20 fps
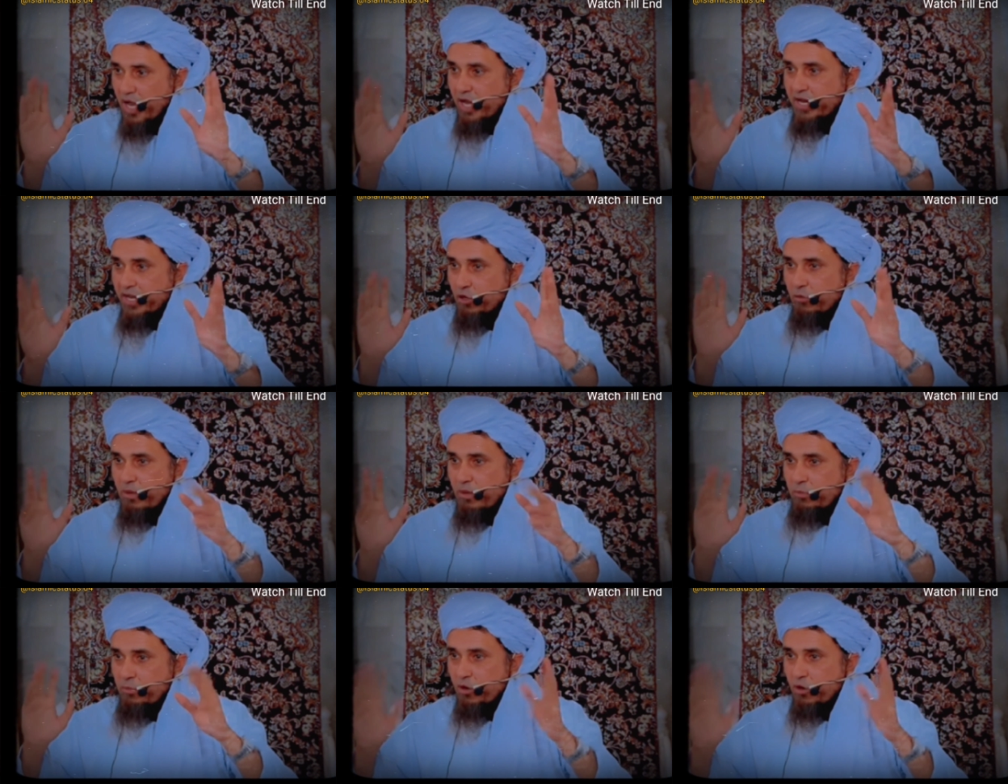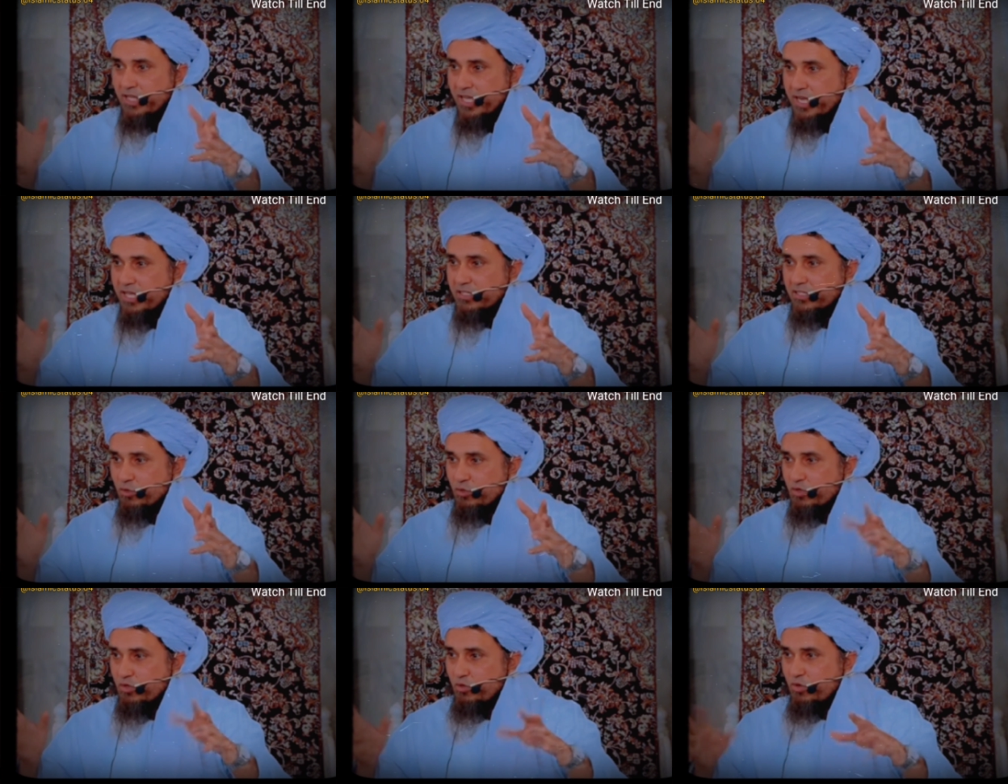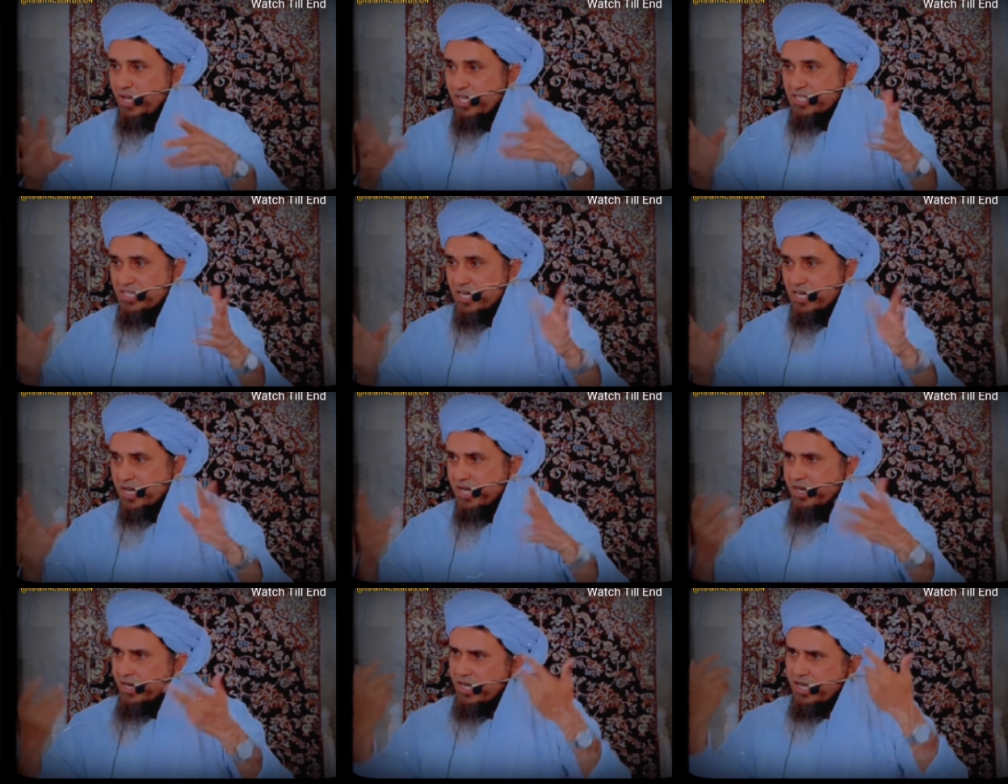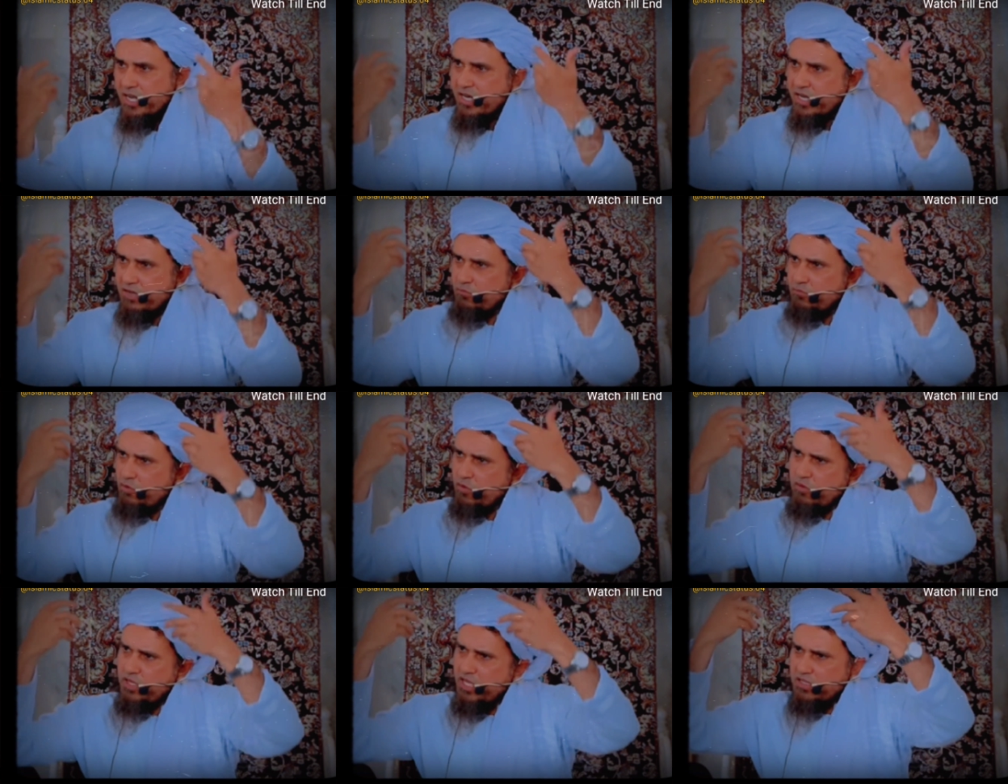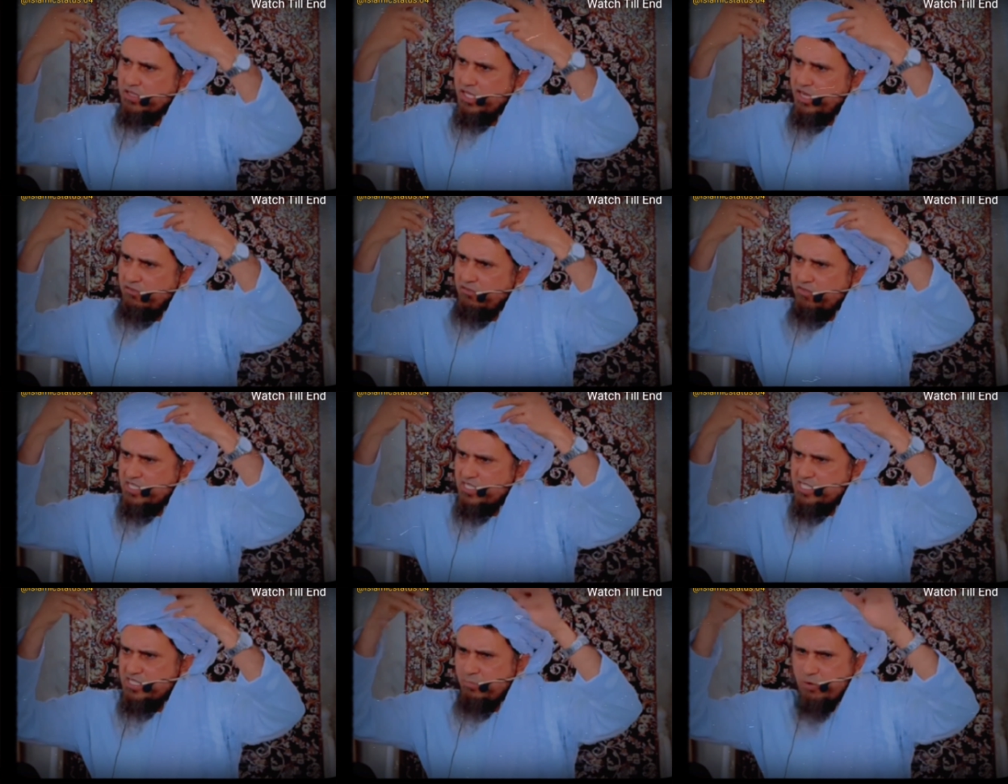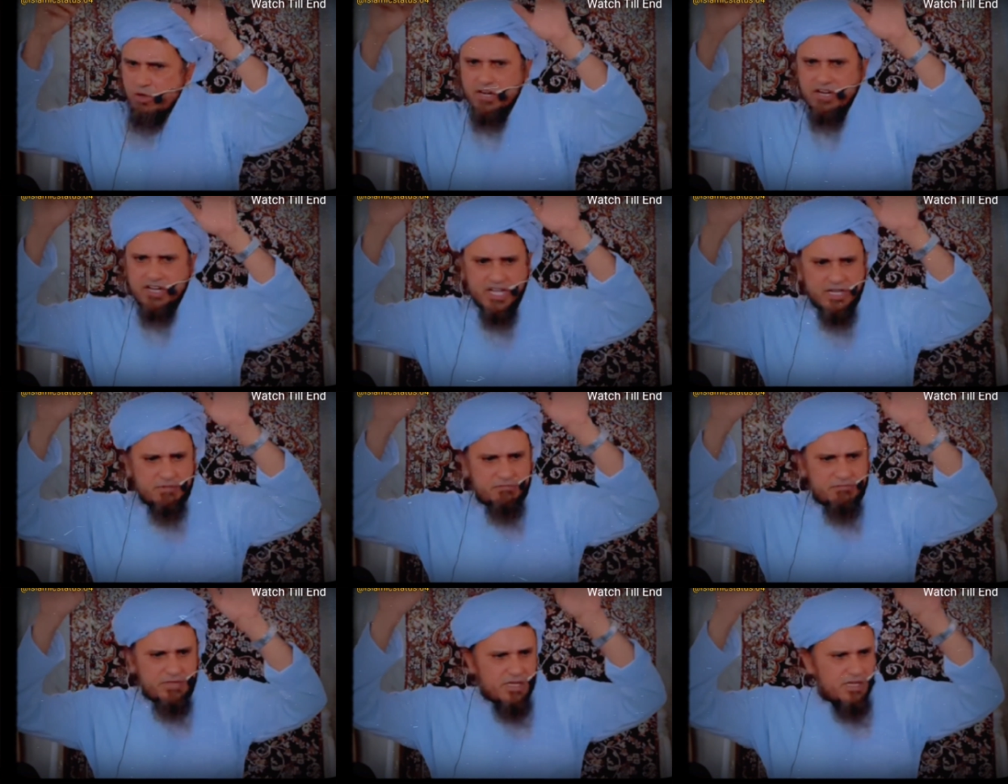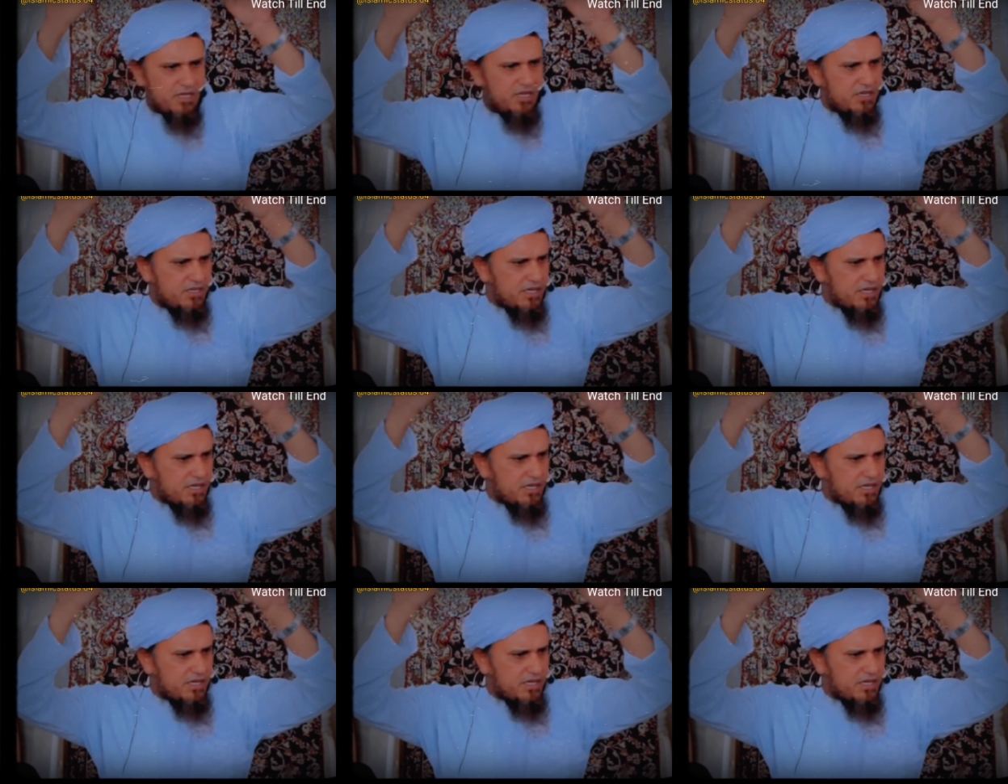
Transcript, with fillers: खाने को मैं फोड़ना कहता हूँ क्योंकि आजकल खाना खाने वो एक एक वन अपॉन अ टाइम